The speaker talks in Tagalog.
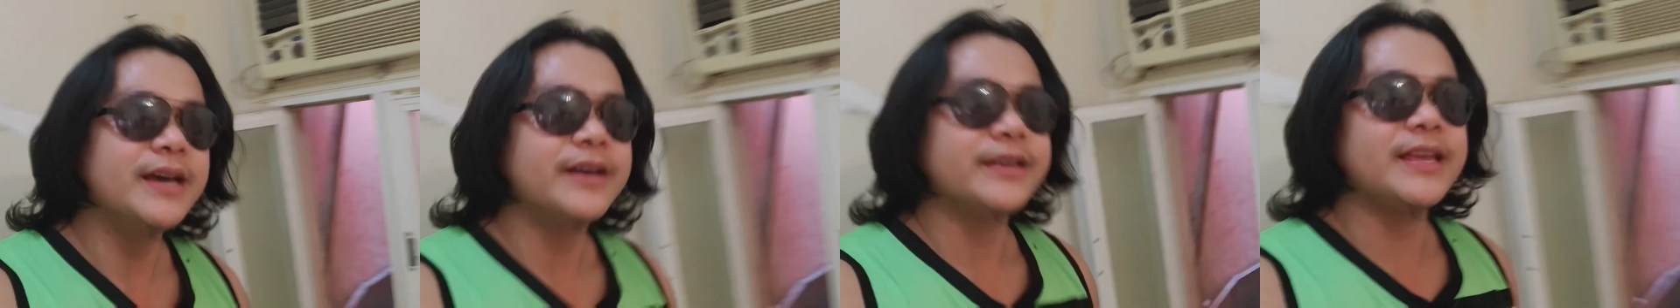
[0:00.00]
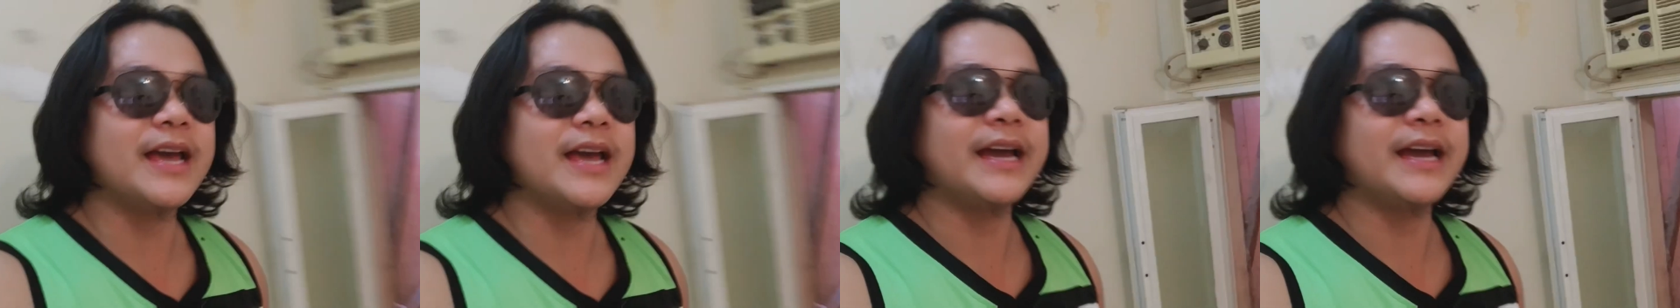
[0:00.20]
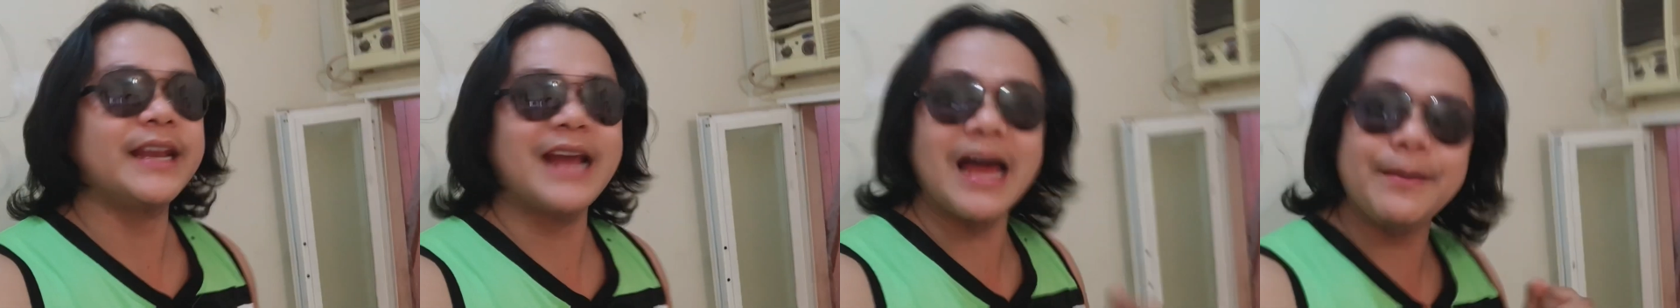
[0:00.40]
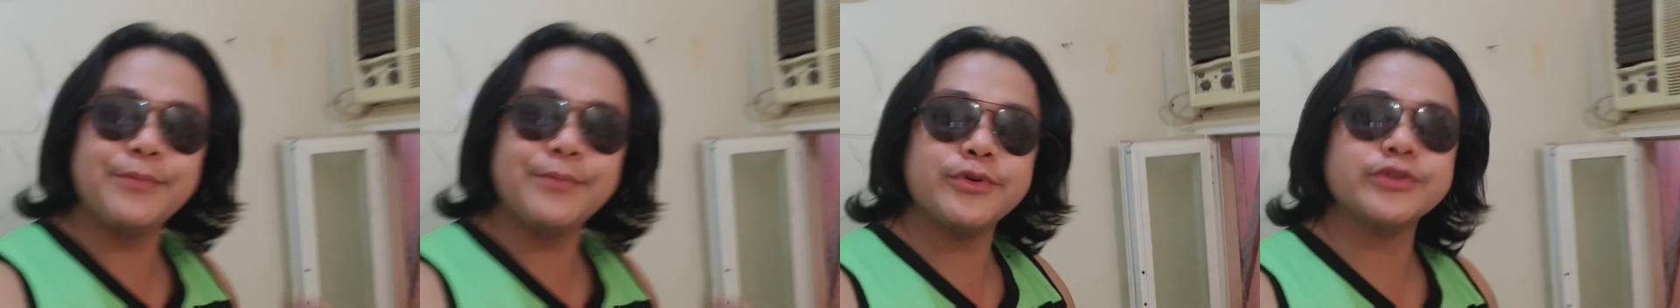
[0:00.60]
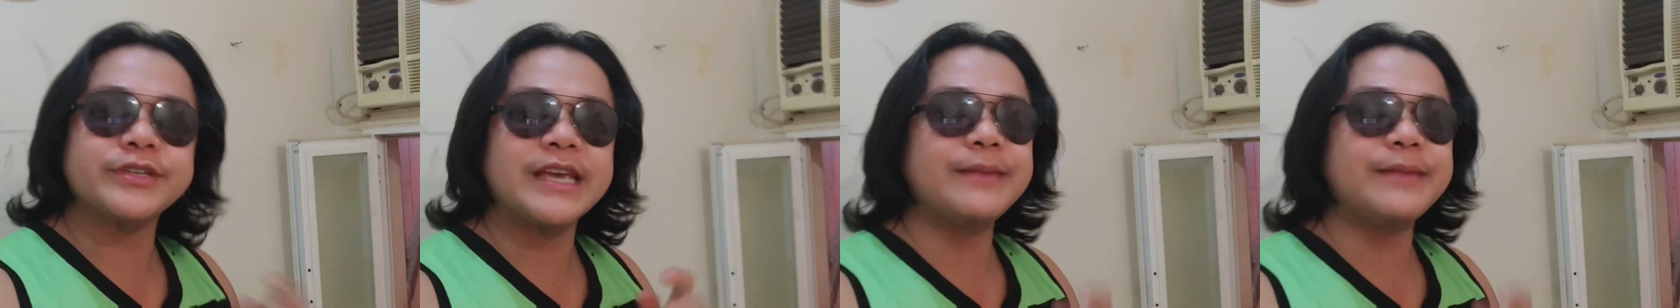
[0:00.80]
Nya ganahan
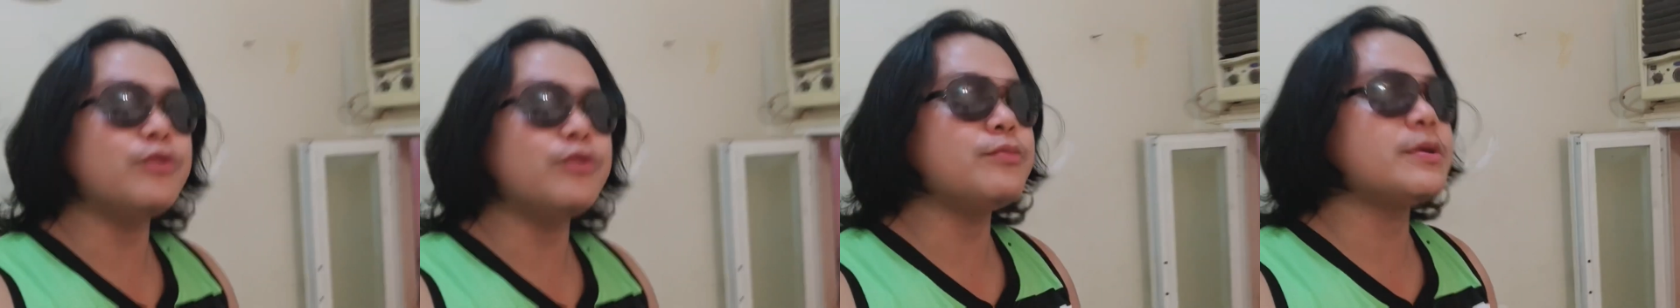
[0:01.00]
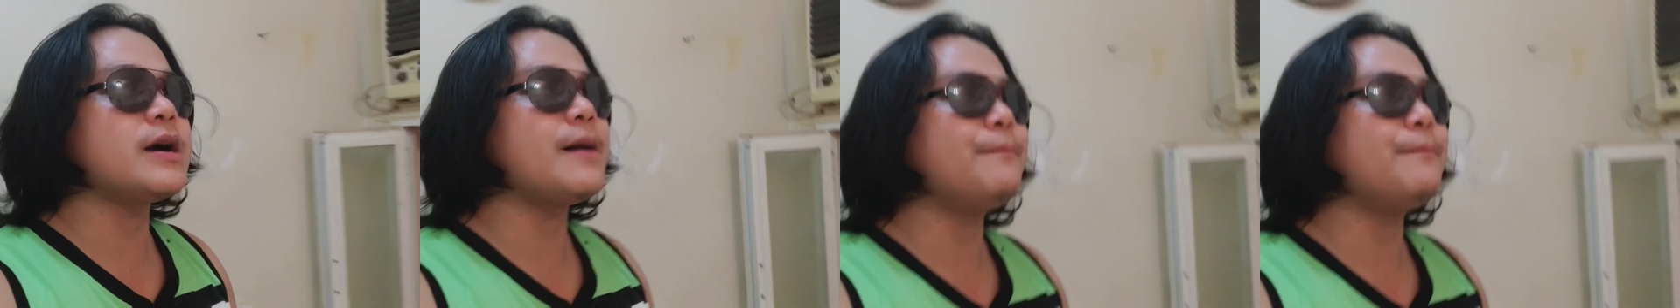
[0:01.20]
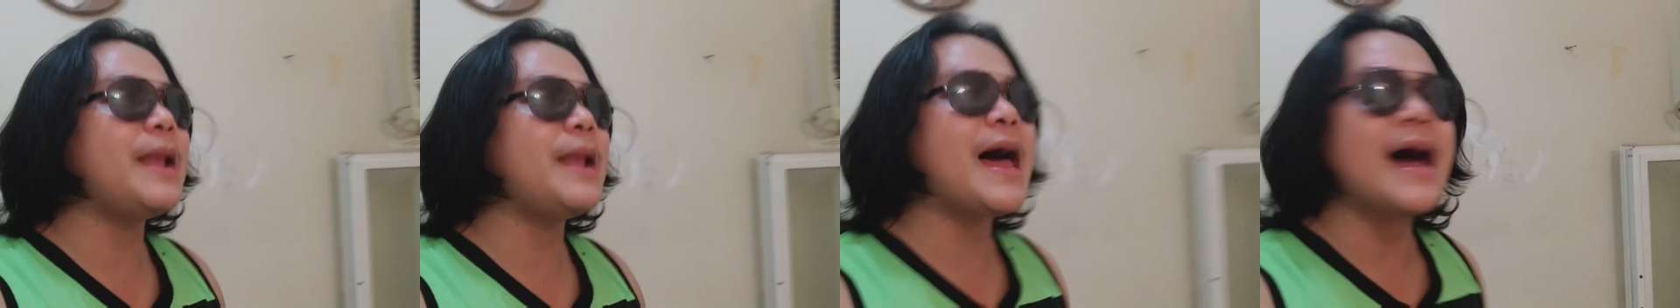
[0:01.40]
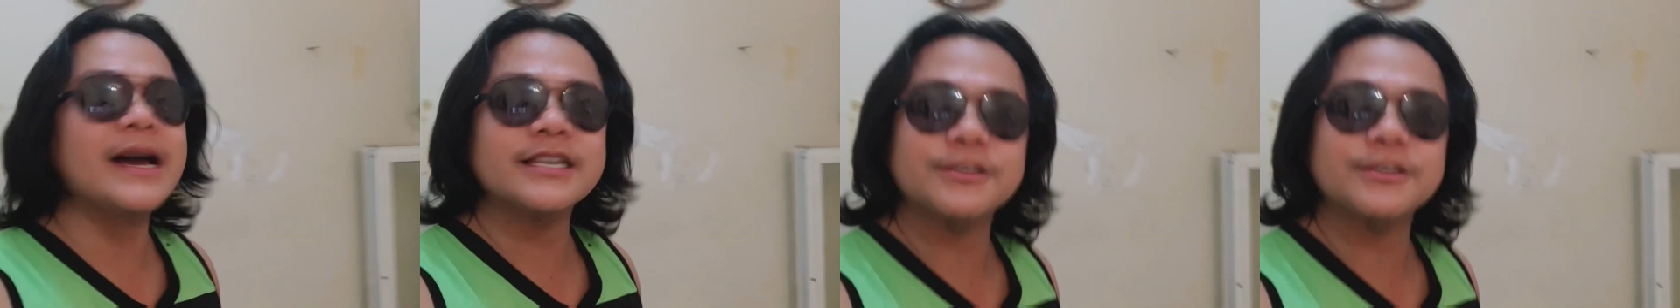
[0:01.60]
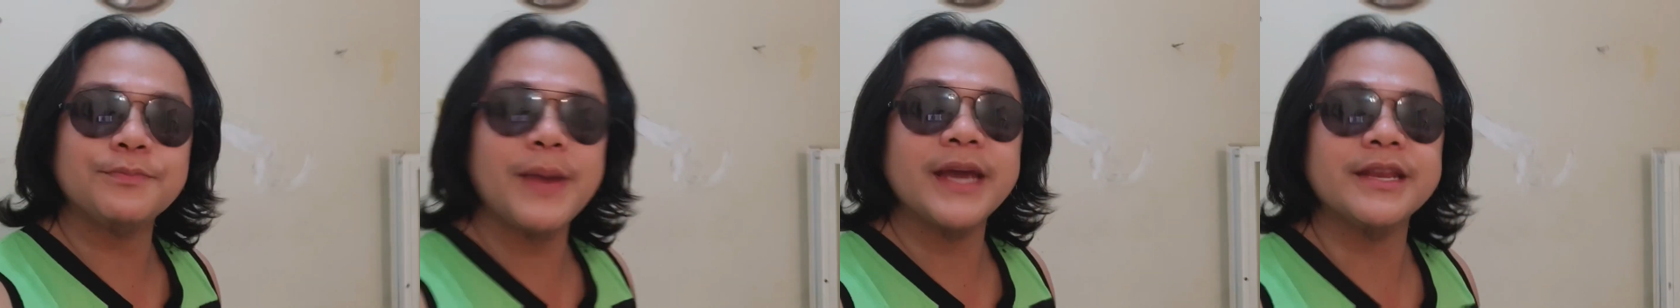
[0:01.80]
po ko sa imo mga
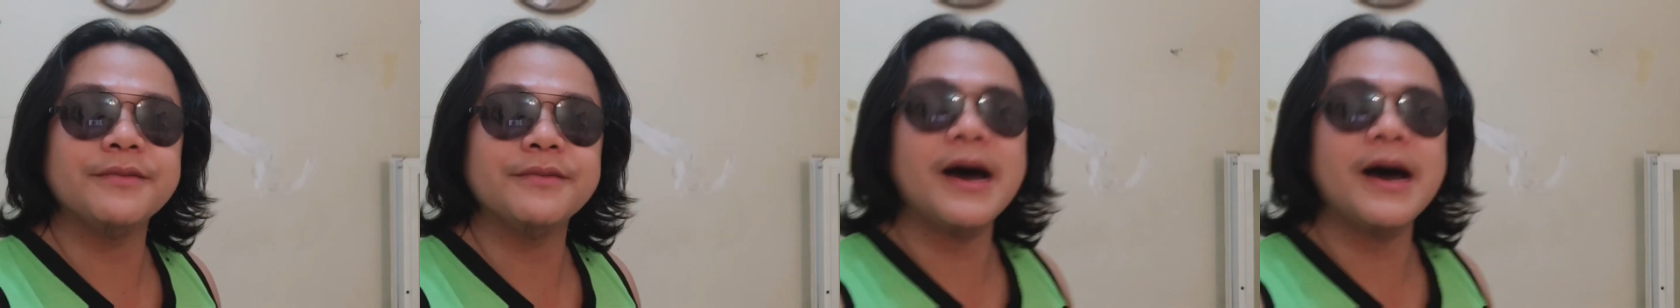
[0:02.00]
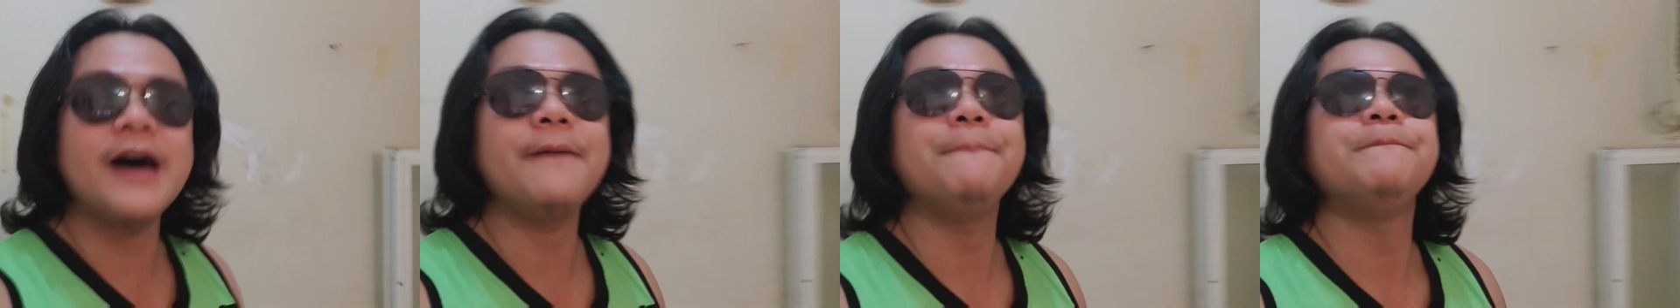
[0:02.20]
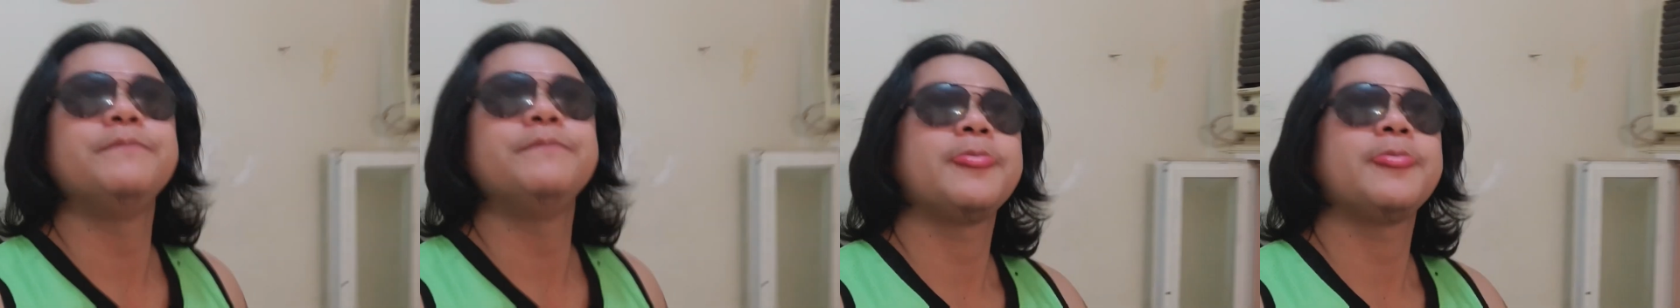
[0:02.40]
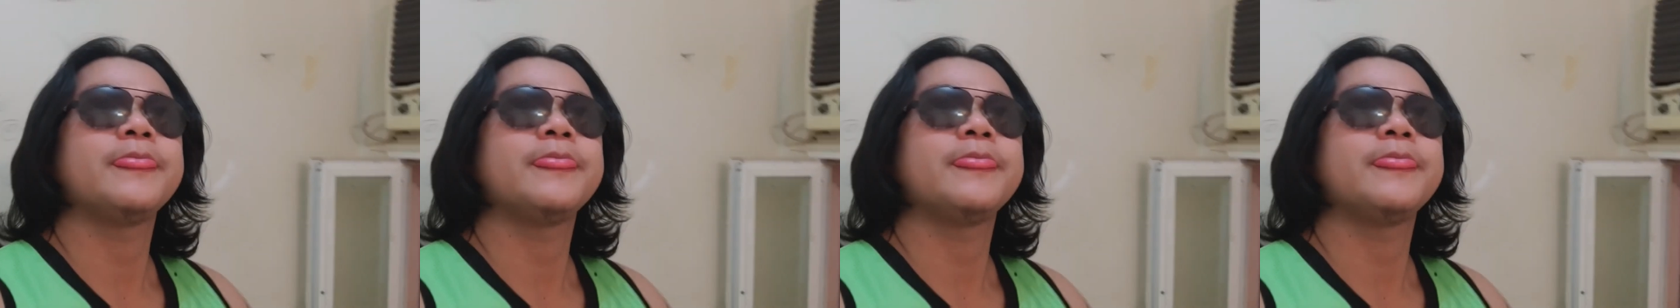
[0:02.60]
vlogs bay, di ba?